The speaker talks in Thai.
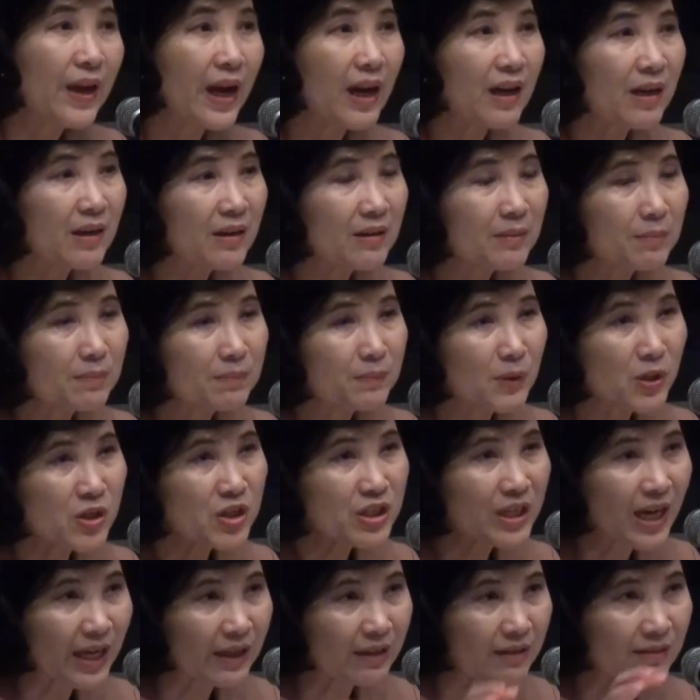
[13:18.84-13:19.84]
อย่างบ
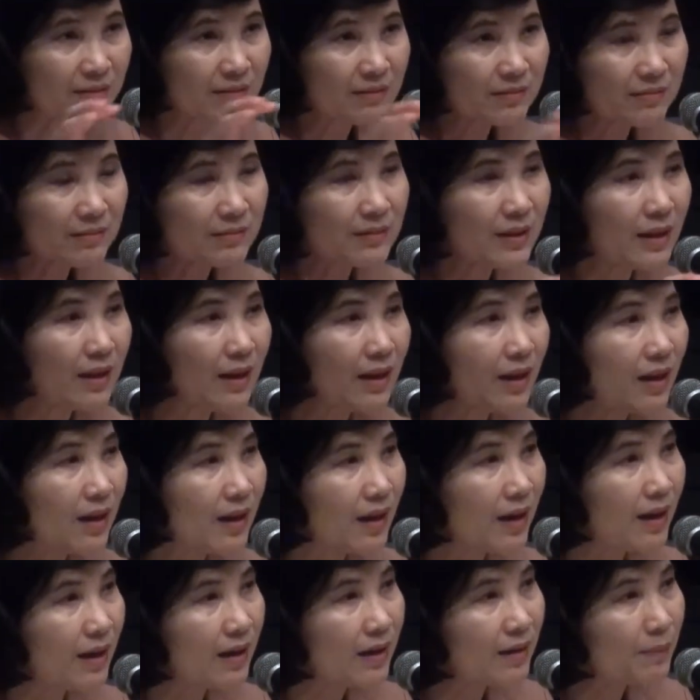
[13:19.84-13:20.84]
ริษัท
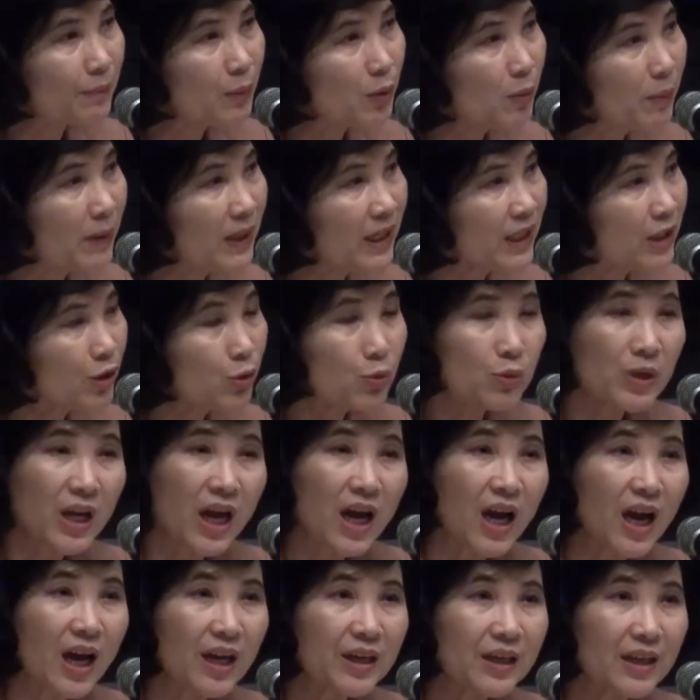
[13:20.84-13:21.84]
ผู้ผลิตทู
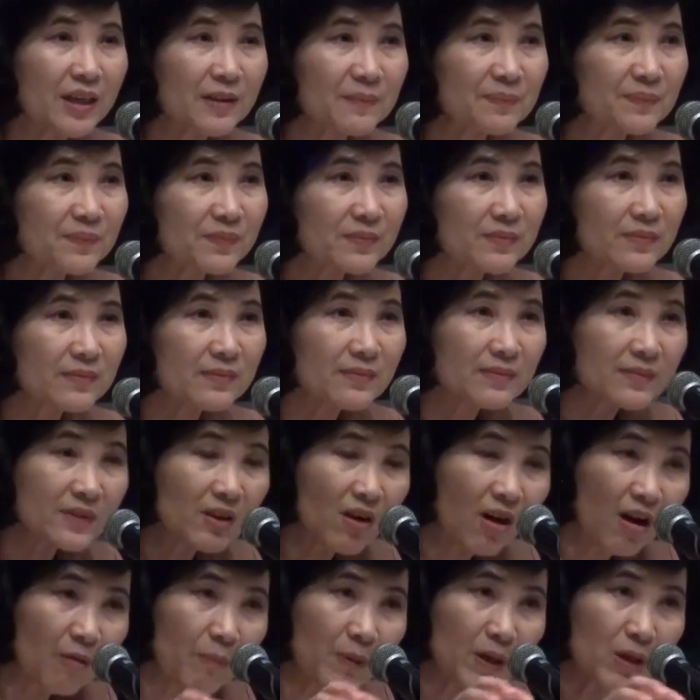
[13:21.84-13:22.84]
น่าเนี่ย
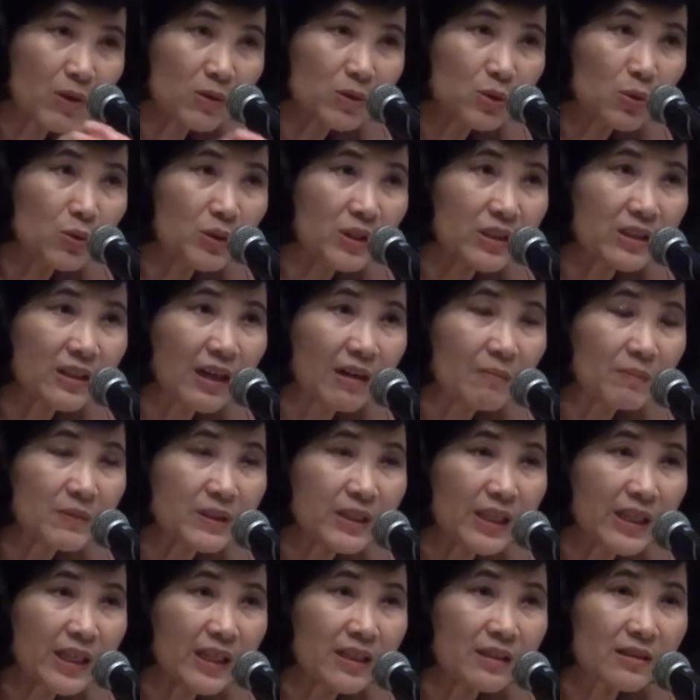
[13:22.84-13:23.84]
ต้องออกไปลงทุนในต่าง
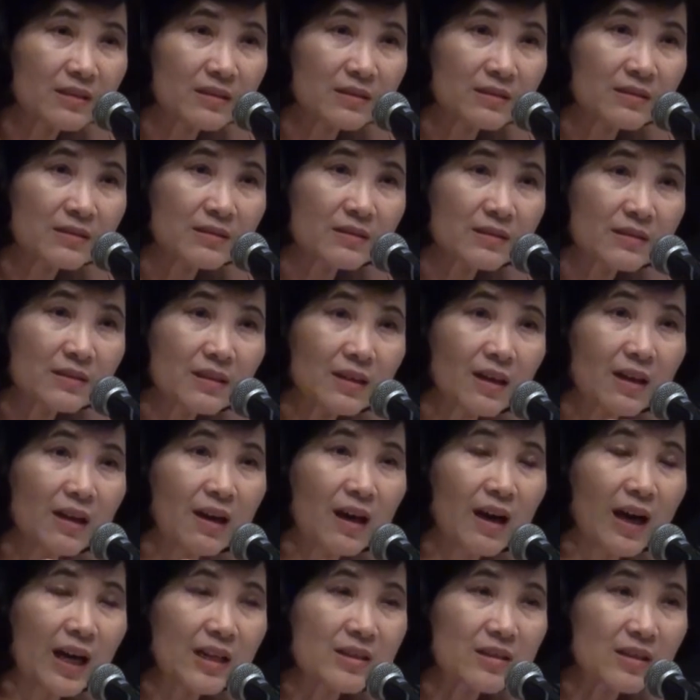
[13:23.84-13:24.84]
ประเทศก็
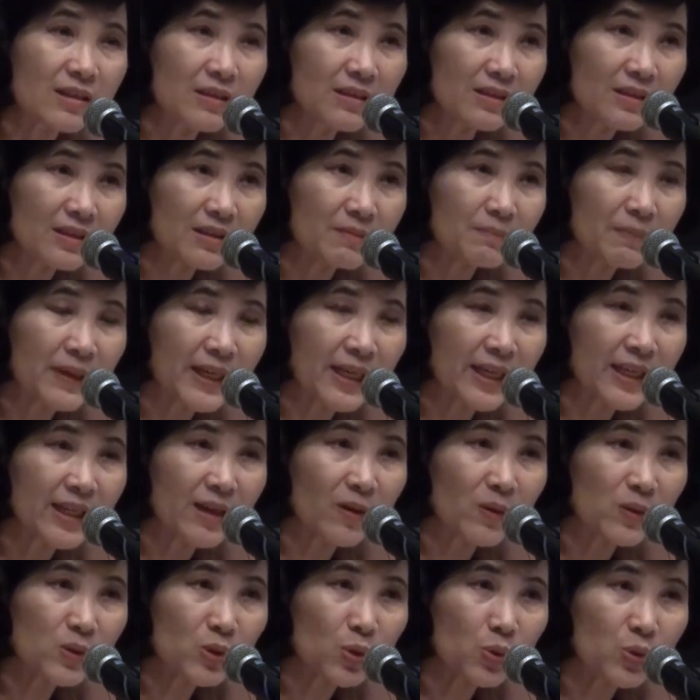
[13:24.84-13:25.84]
อาจจะเลือกไป
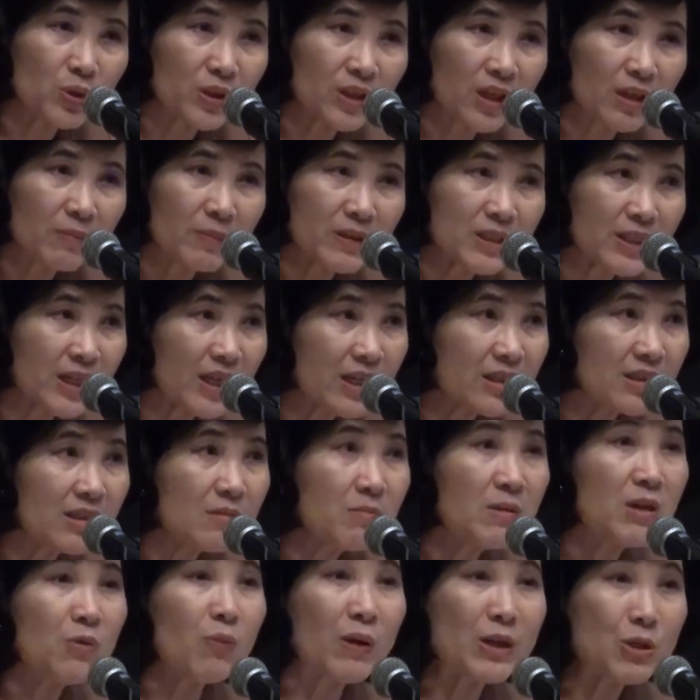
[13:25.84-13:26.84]
ลงทุนในประเทศ
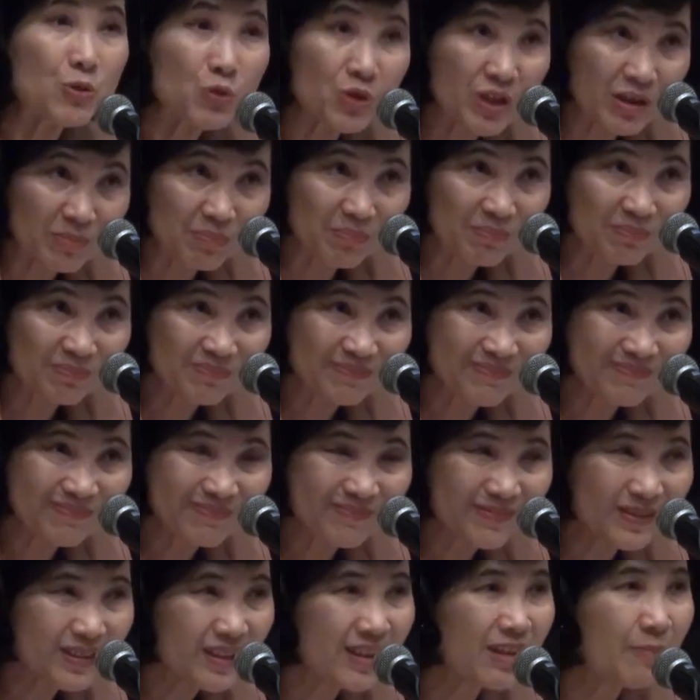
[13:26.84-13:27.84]
ที่มีวัตถุดิบ
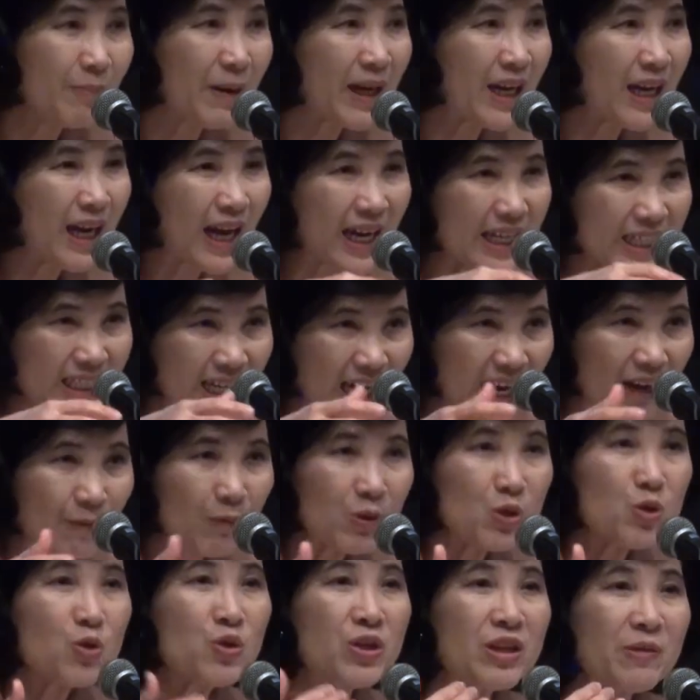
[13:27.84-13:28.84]
คือไปใกล้ฐาน
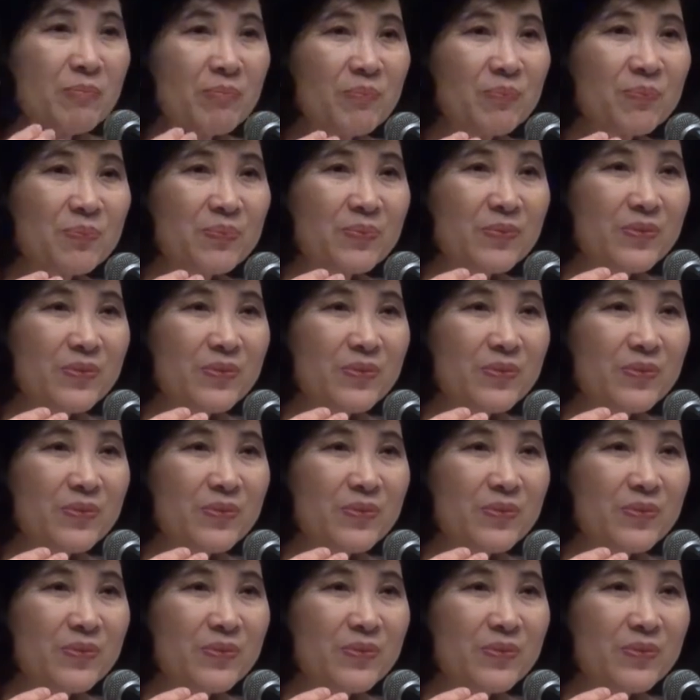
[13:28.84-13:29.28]
วัตถุดิบ